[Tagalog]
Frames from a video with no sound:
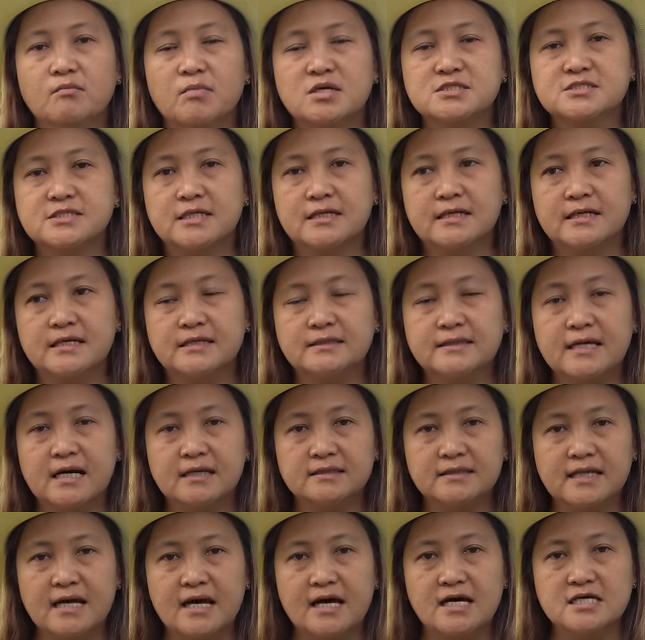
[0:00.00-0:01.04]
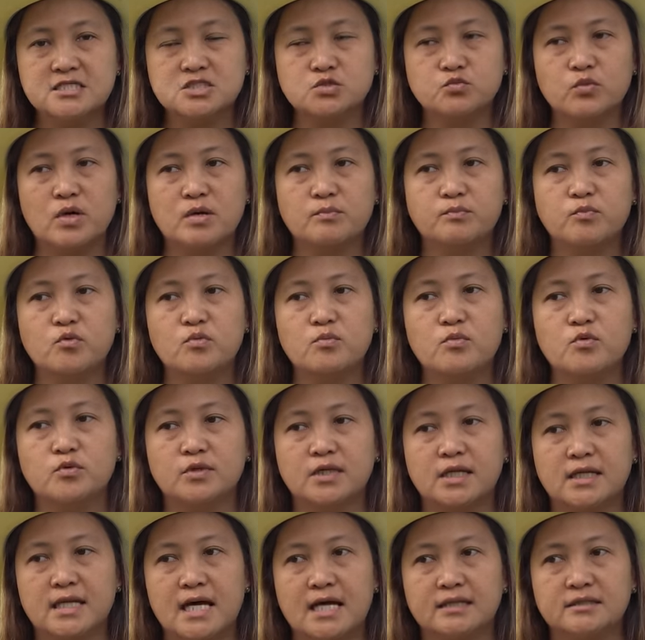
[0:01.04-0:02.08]
Basta itataas, wag po
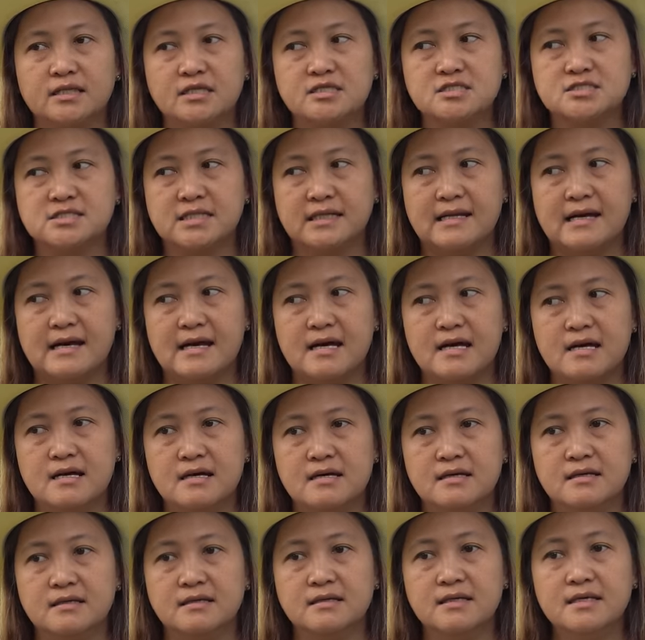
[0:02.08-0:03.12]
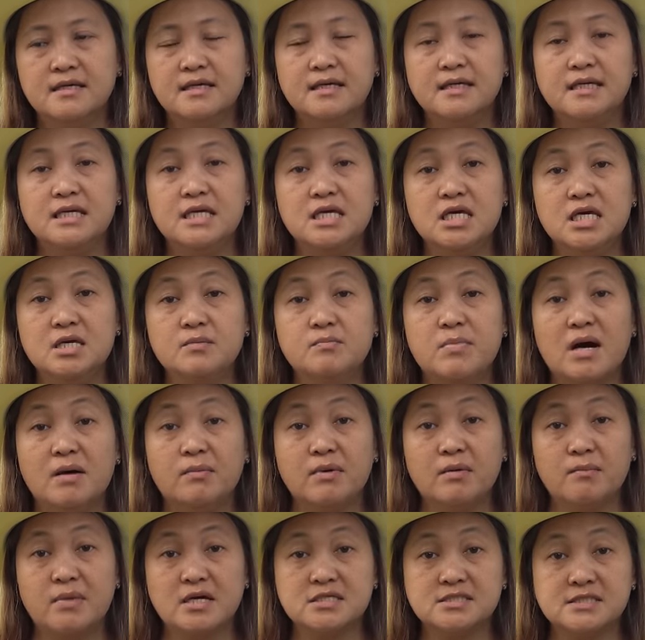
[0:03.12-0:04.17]
muna natin silang
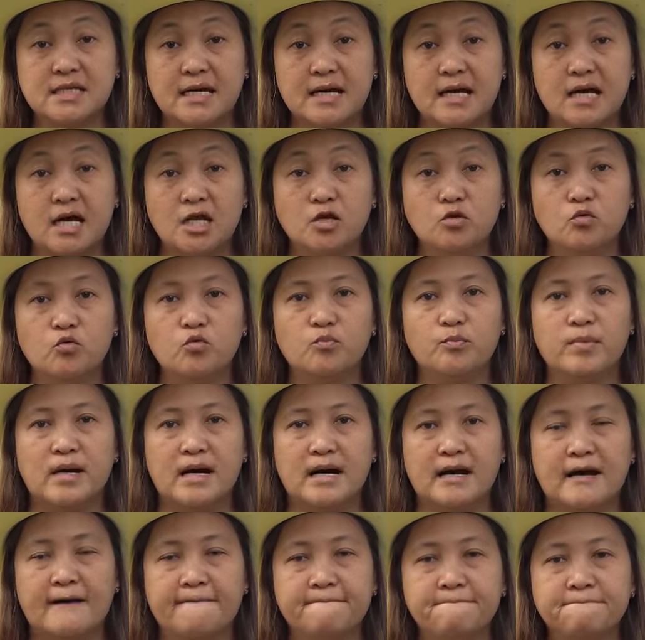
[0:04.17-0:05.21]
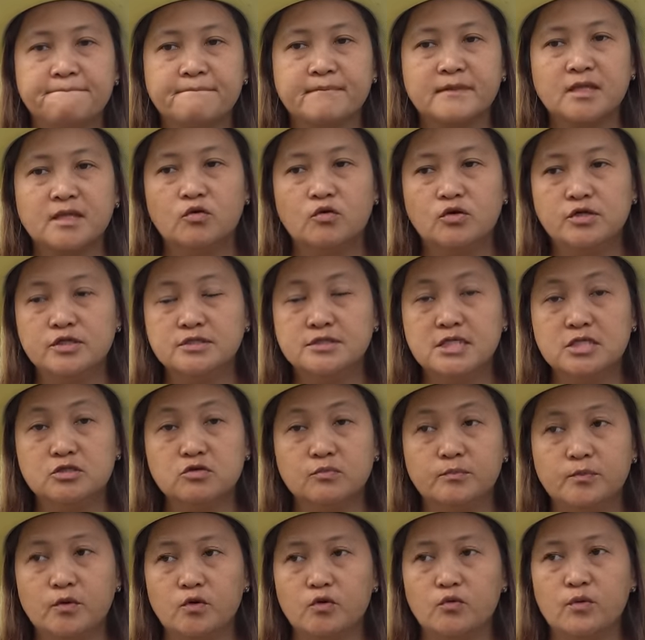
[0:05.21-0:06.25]
ibababa sa lupa or
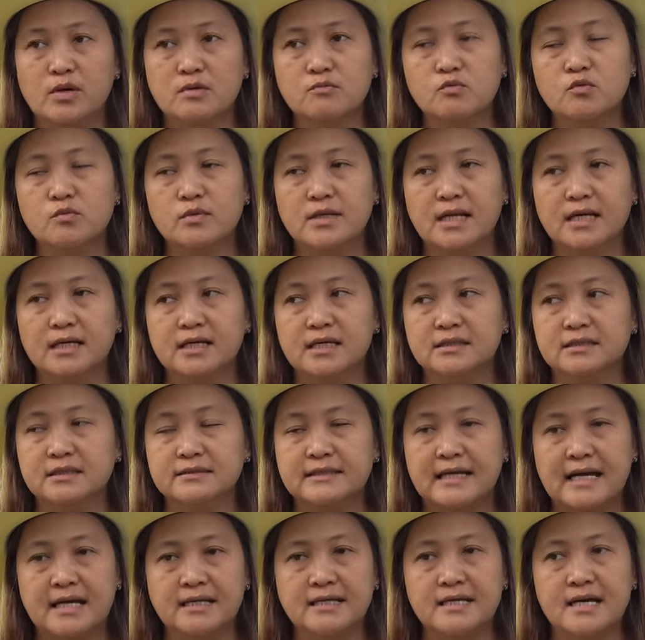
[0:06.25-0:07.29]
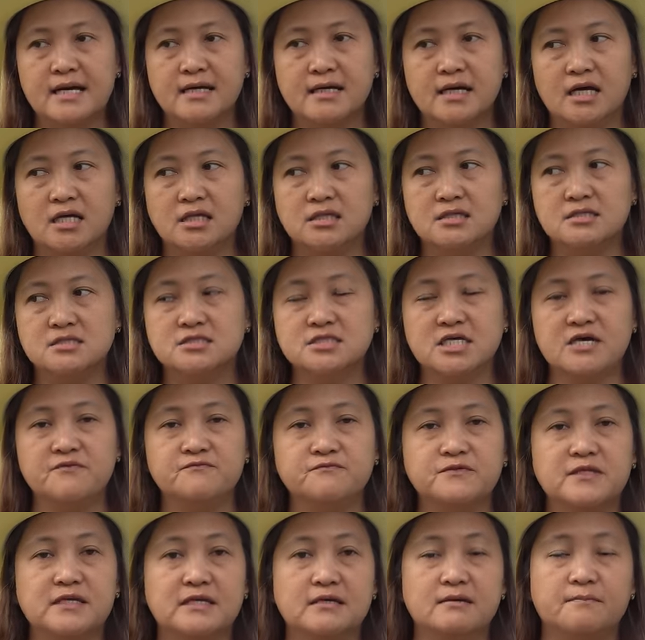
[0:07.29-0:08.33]
dito po, wag mo munang itatali agad.
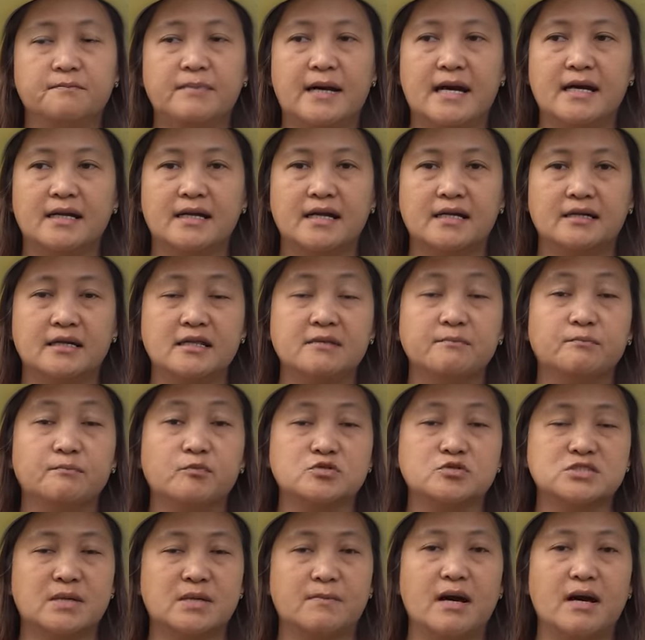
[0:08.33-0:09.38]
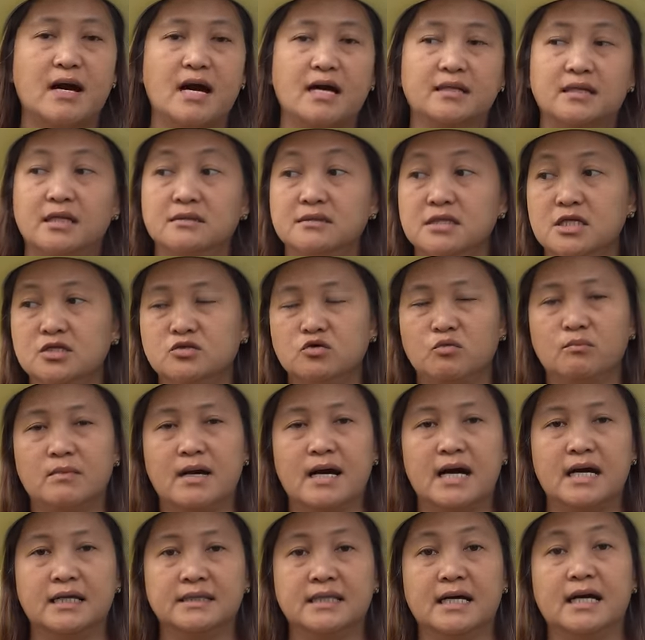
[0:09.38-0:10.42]
Safety para rin po sa mga nanditong
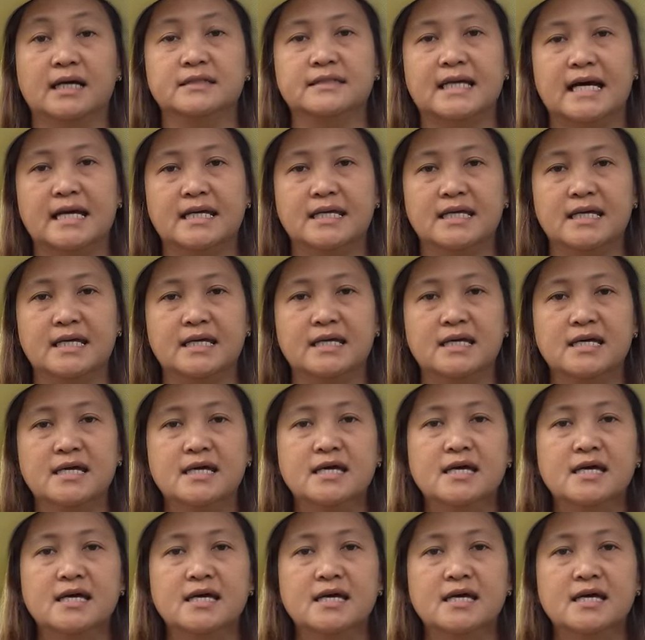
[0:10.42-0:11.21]
mga nakatali.